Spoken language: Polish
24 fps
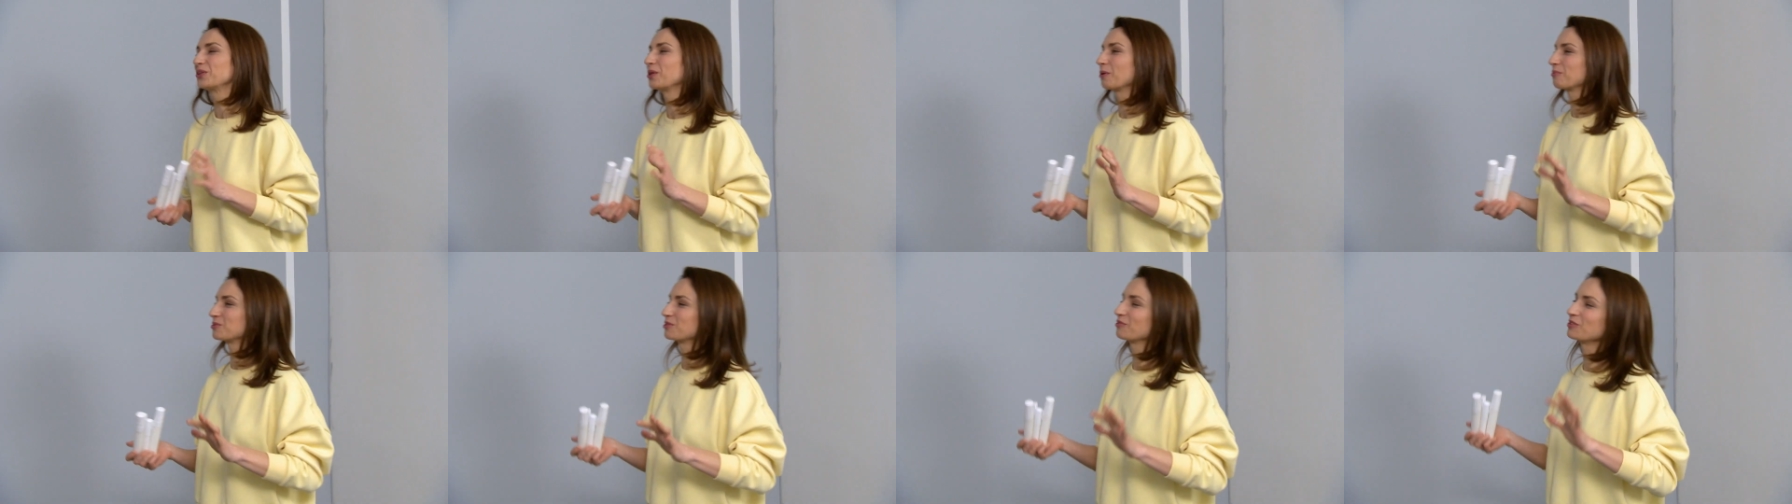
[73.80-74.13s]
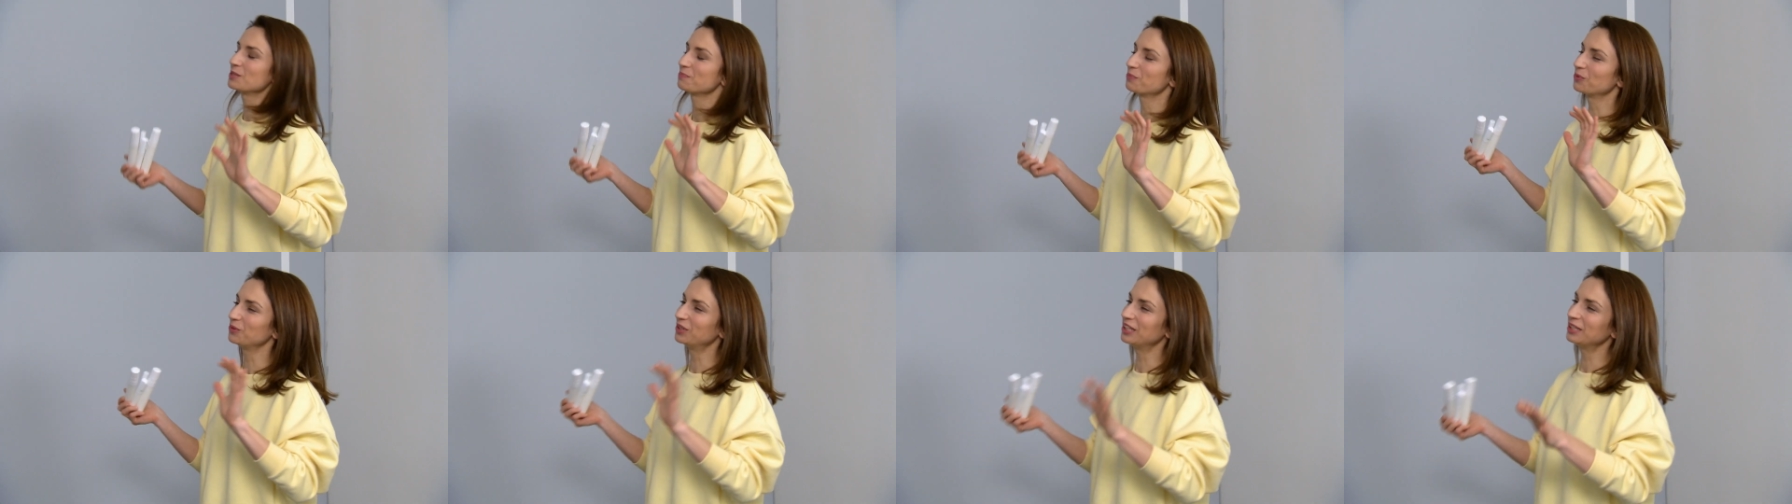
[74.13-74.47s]
dobrze,
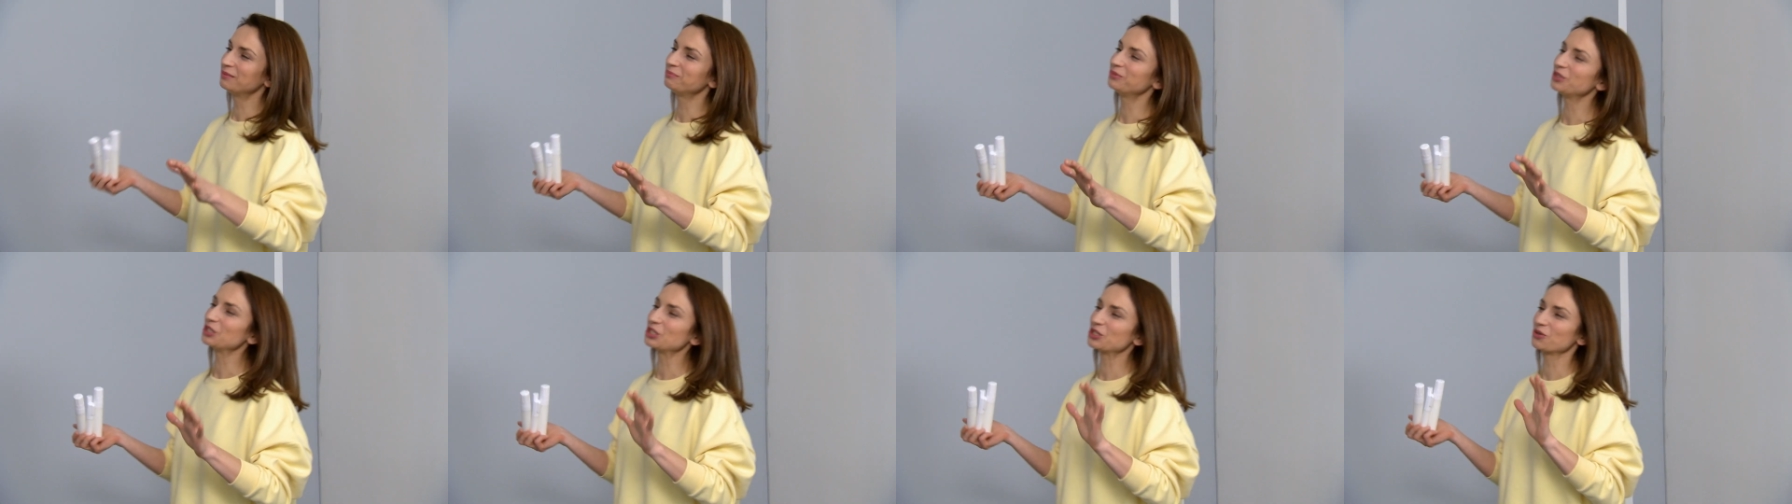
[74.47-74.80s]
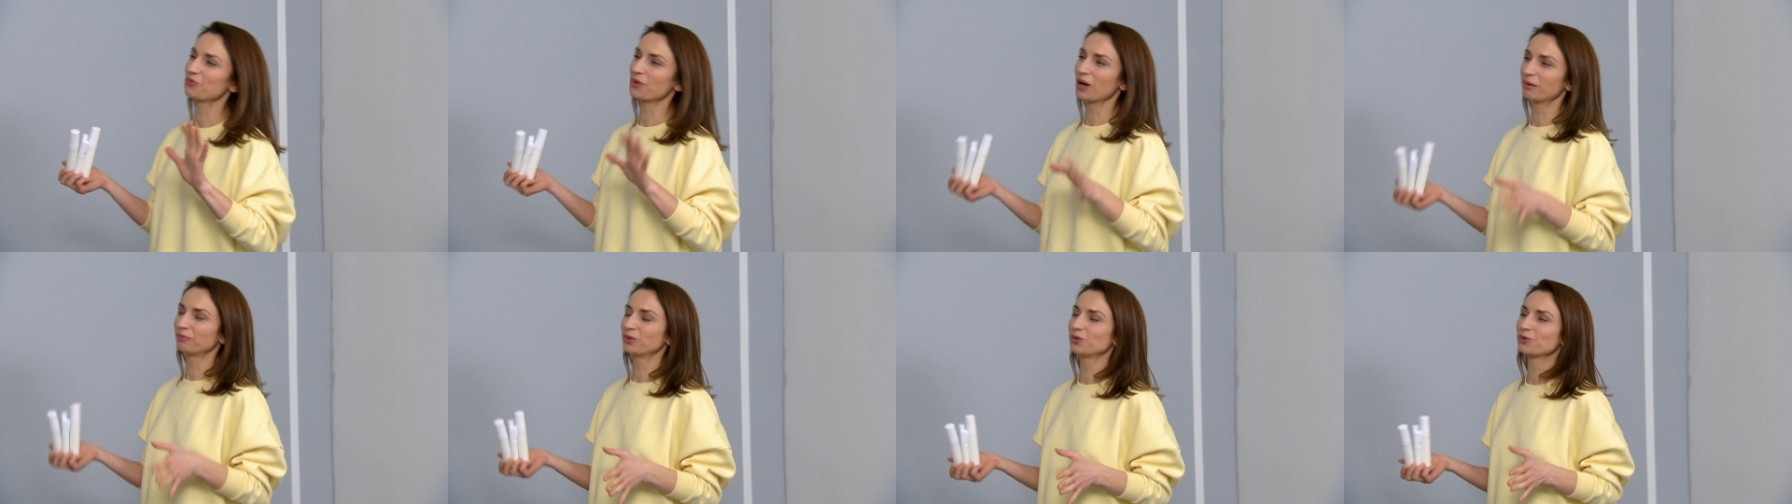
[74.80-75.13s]
wspólnymi
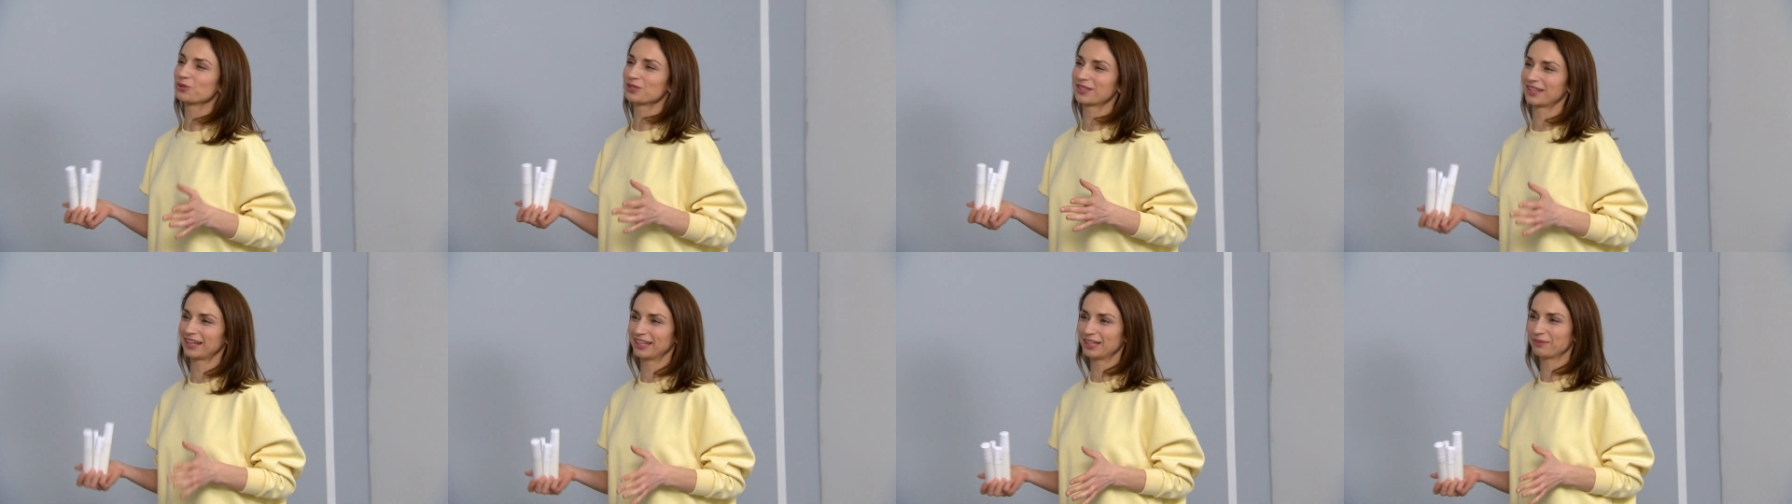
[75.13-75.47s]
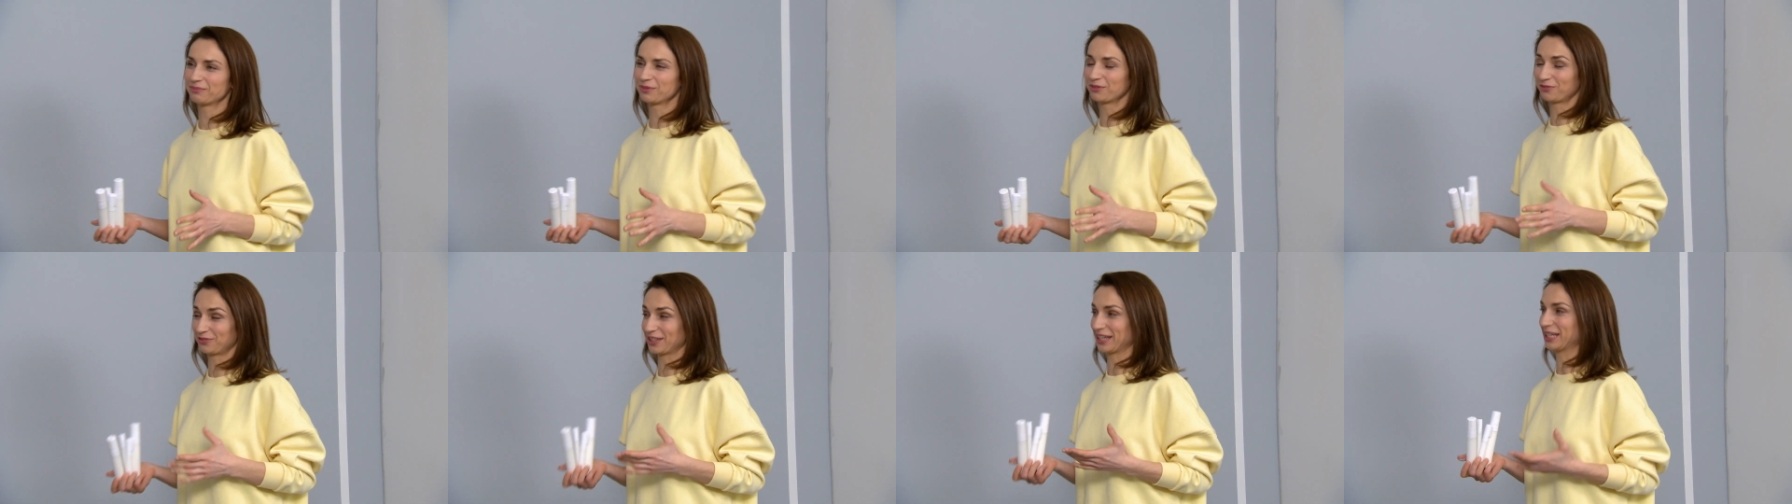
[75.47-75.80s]
siłami
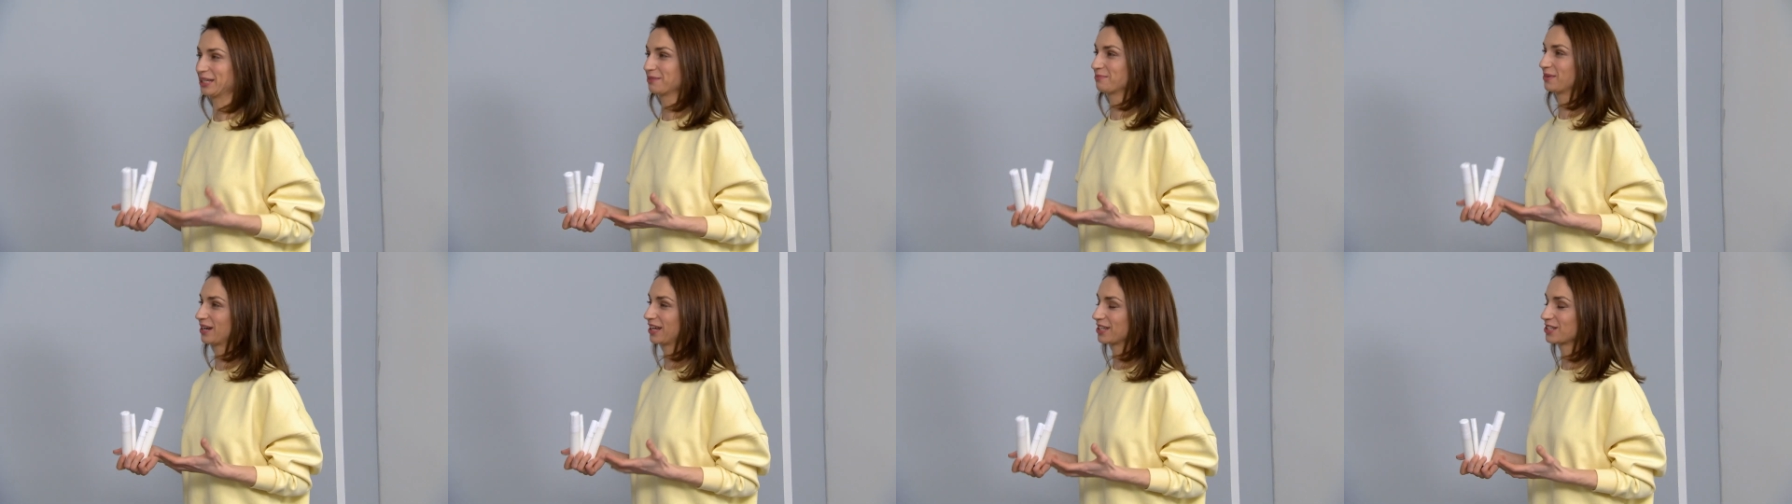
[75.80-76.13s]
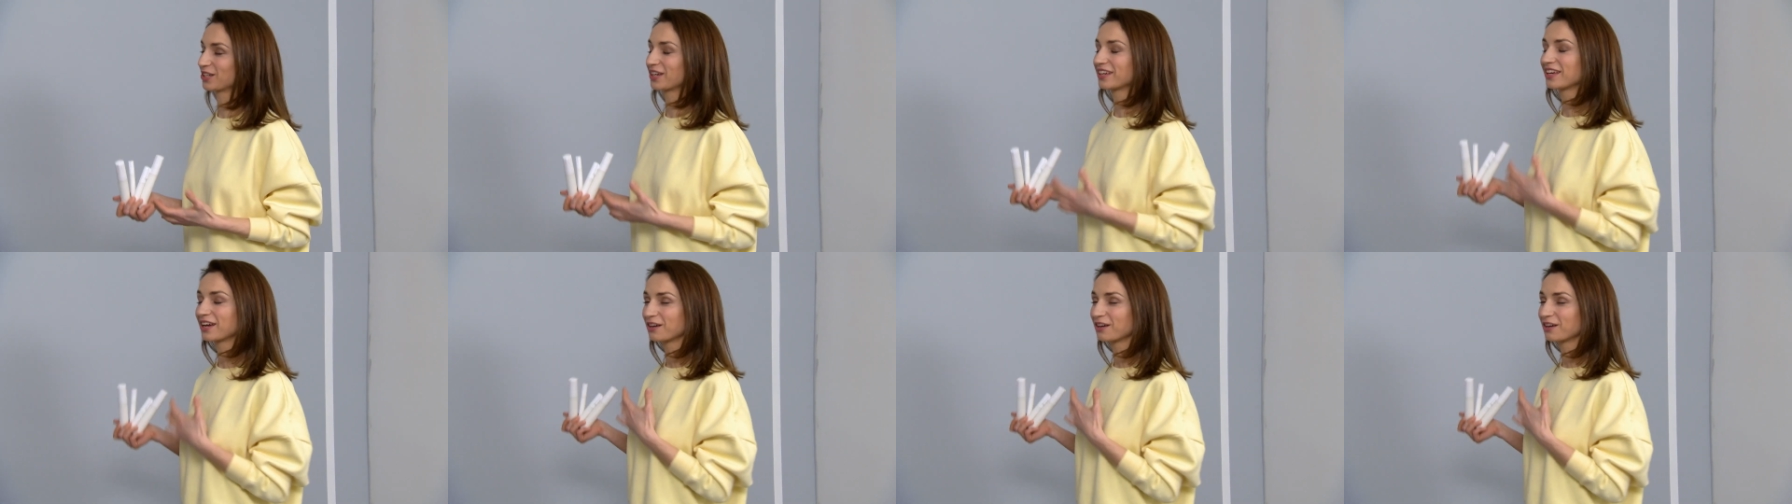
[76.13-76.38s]
ustalimy w takim razie,